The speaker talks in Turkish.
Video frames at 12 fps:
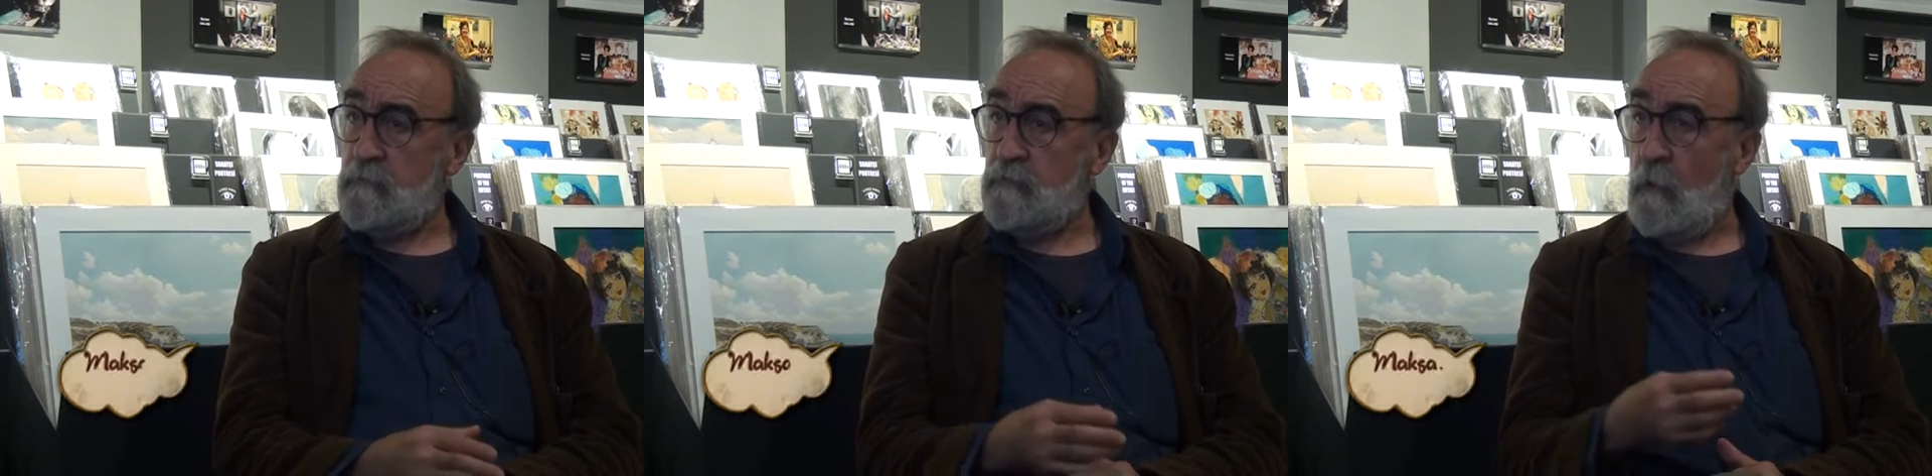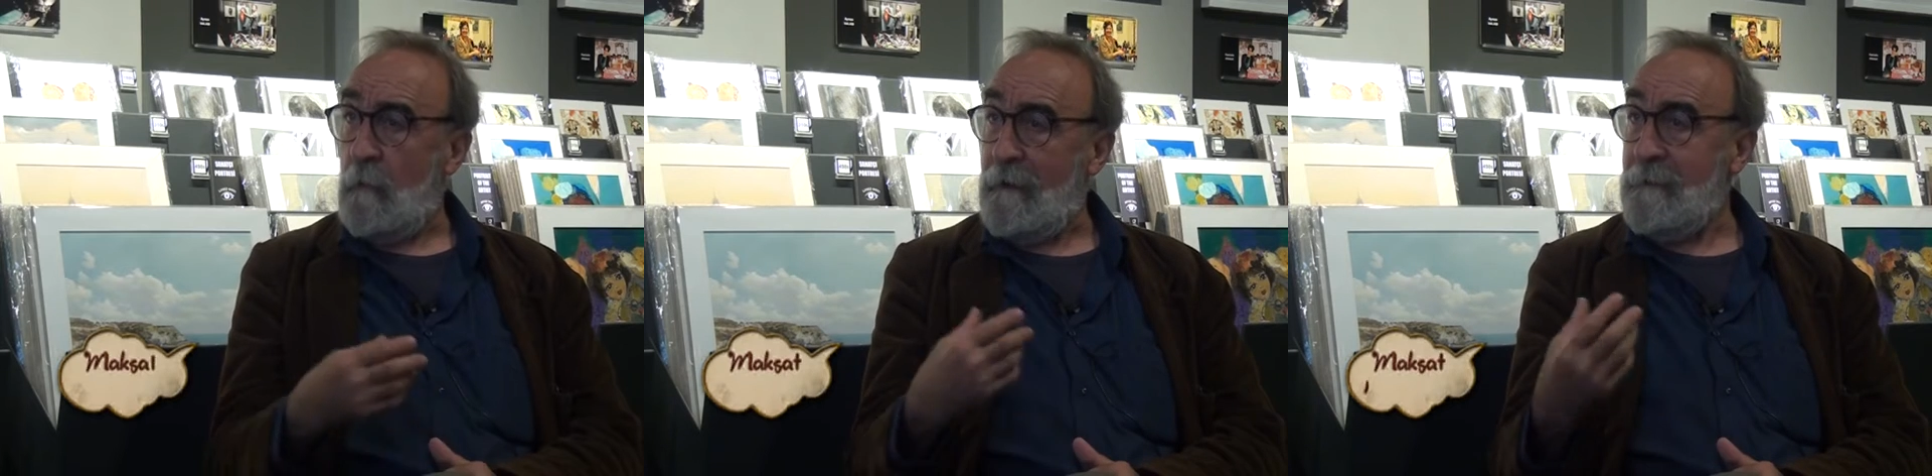
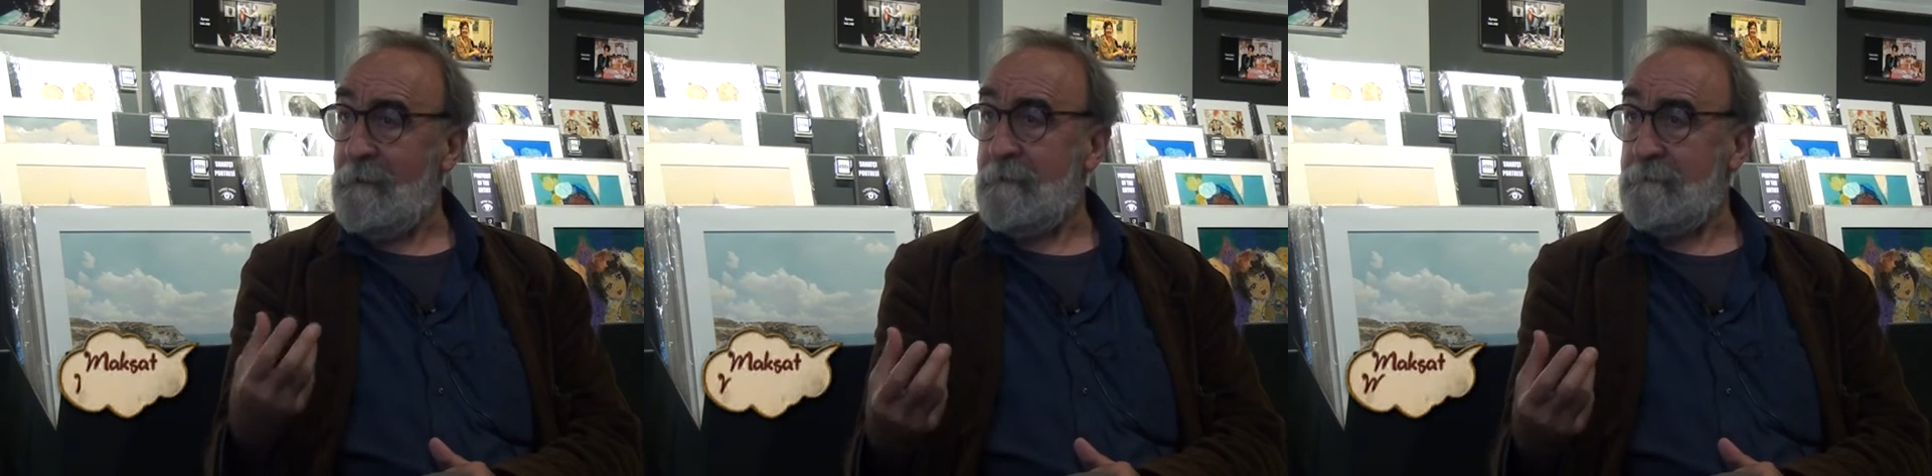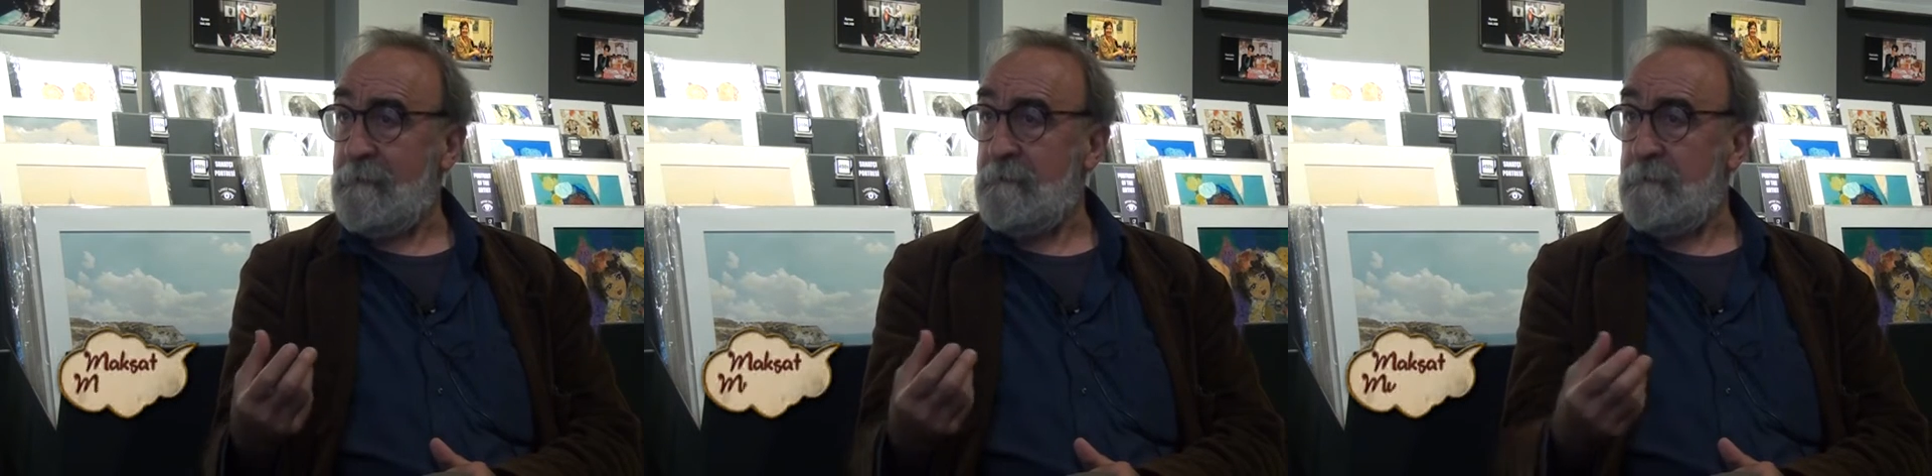
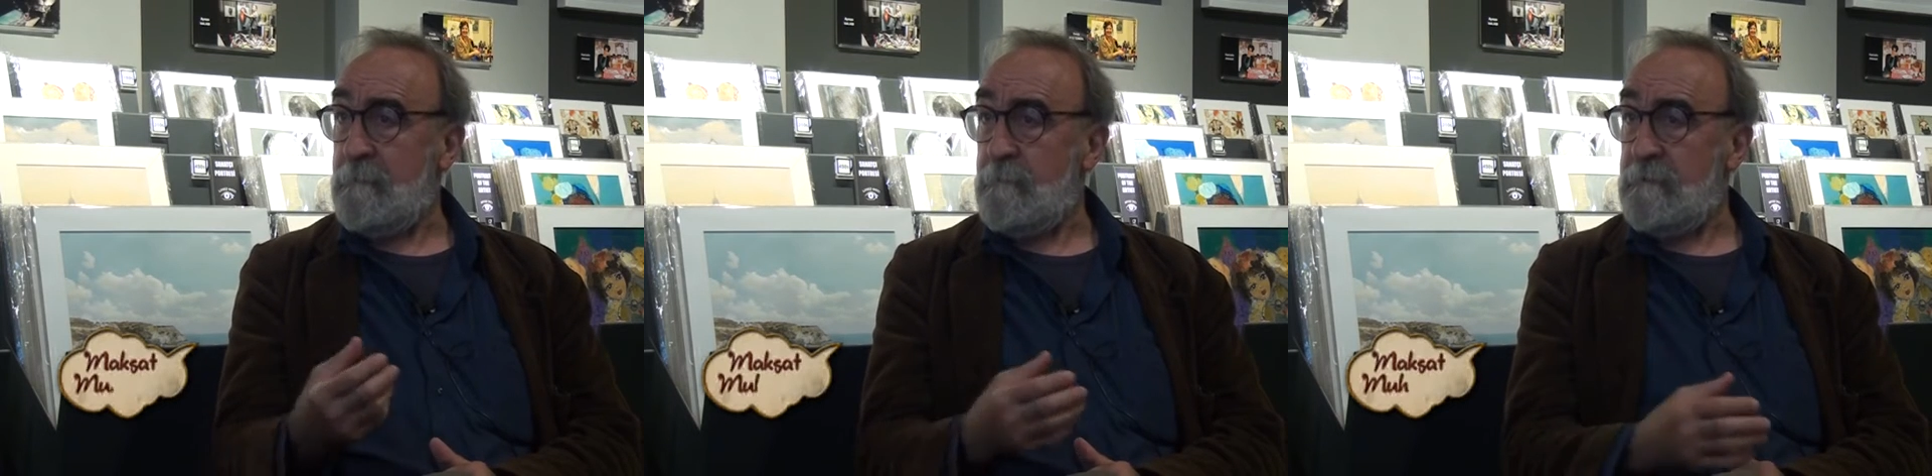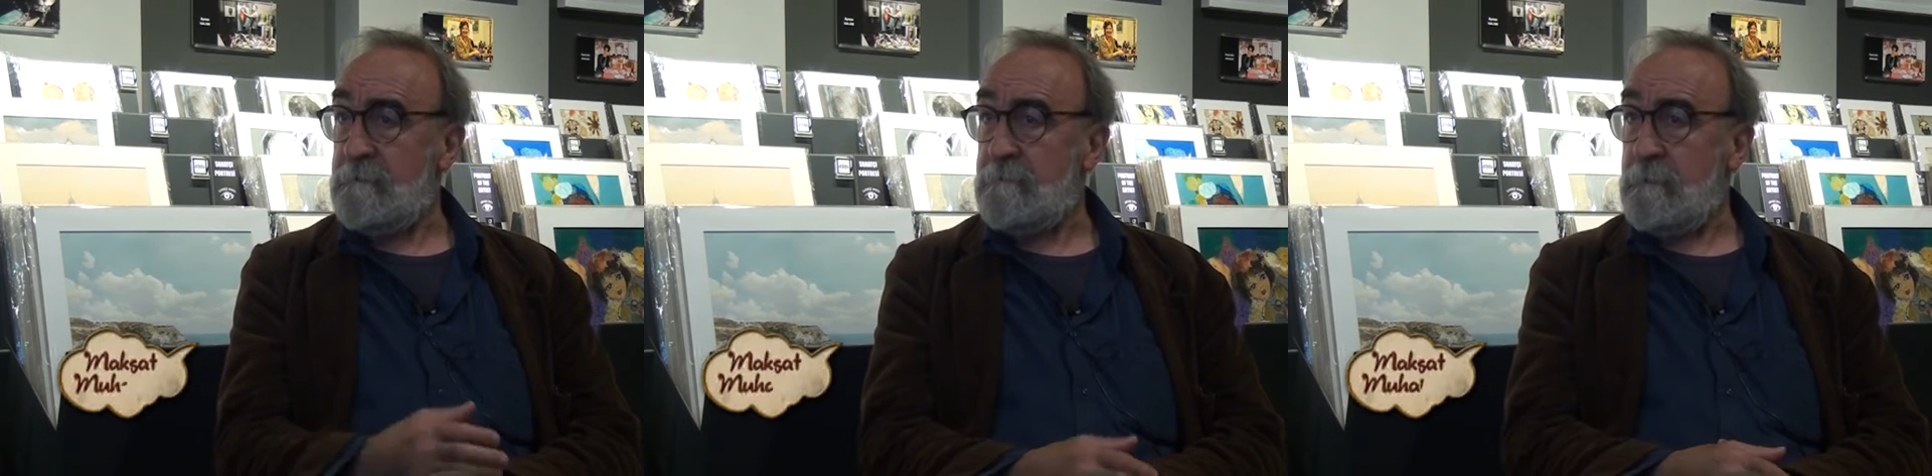şövalyelik
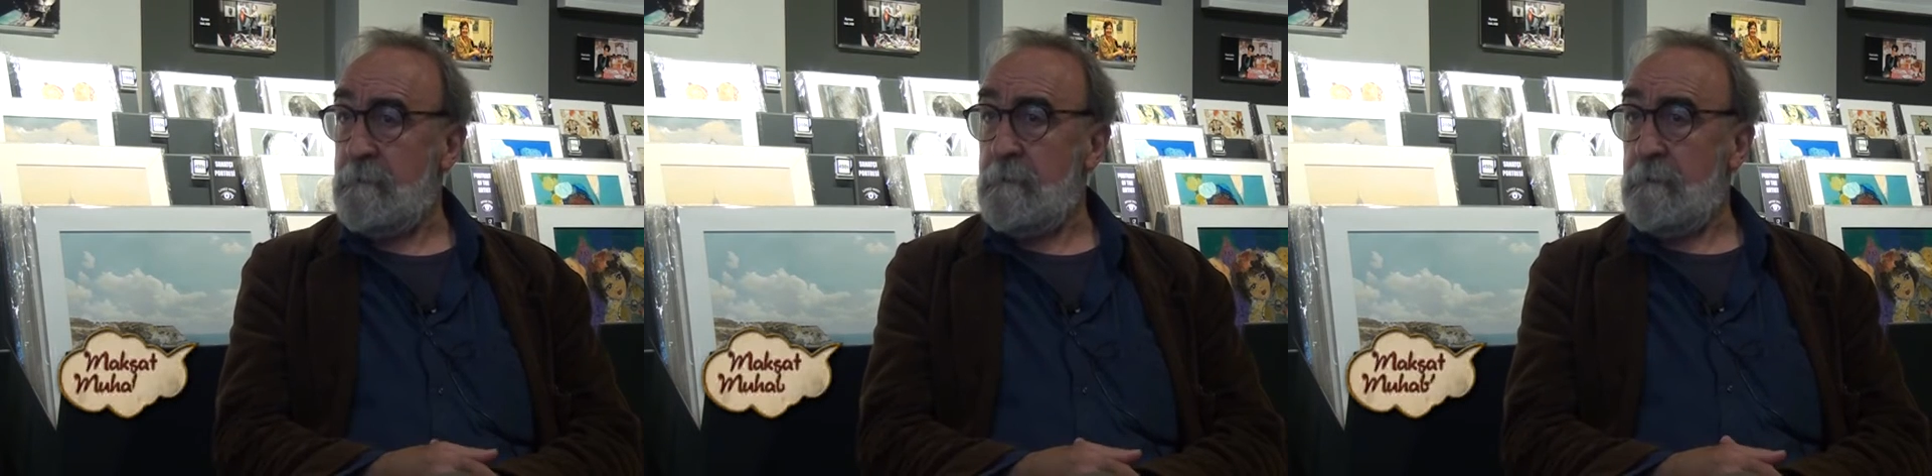dediğimiz